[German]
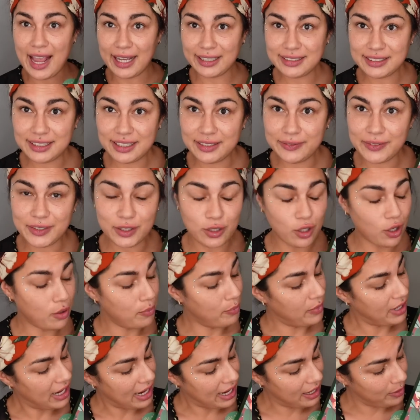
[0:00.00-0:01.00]
Herzlich
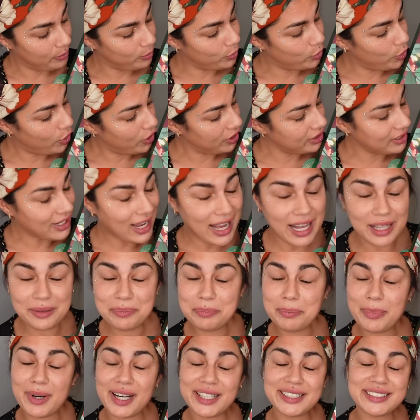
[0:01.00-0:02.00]
willkommen bei einem neuen
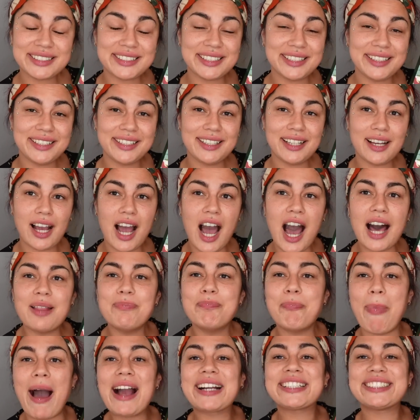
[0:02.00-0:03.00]
Unboxing.
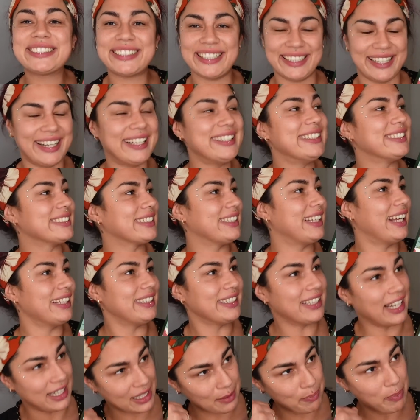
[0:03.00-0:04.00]
Unboxing, alles klar klar,
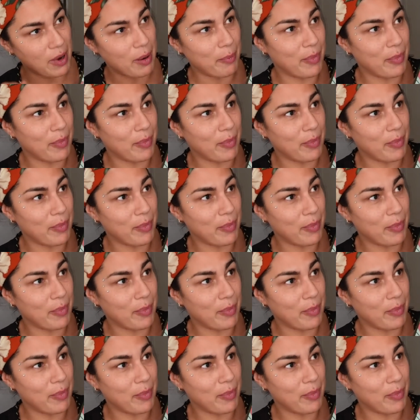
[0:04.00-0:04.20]
Digga, gib mal